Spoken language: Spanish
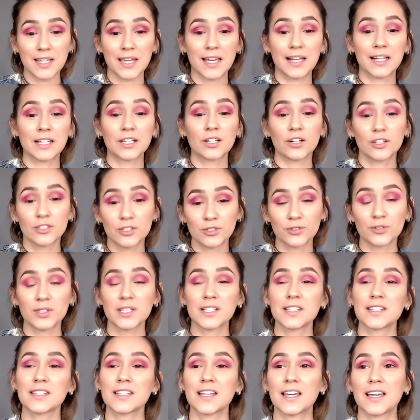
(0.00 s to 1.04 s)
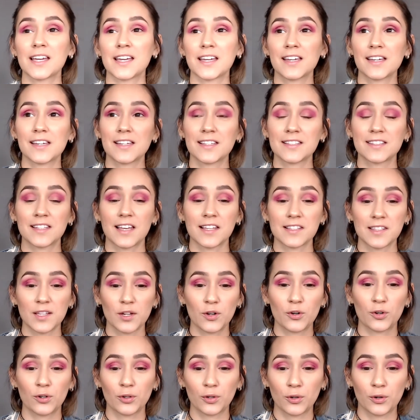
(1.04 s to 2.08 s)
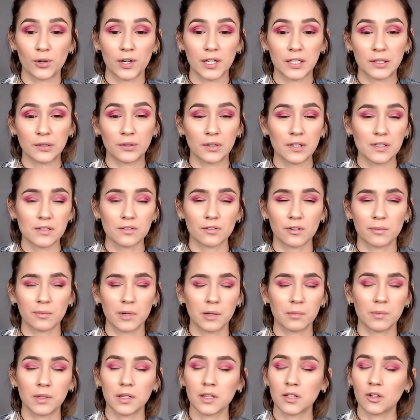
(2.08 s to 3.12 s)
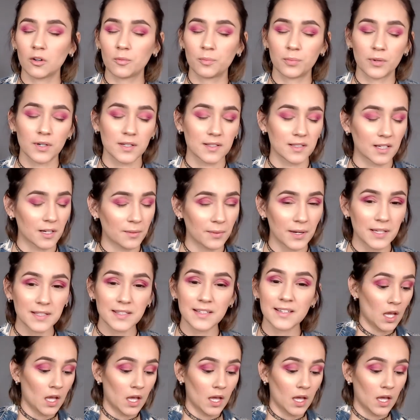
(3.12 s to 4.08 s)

El cut crease eh, se hace con correctores normalmente o puede ser bases.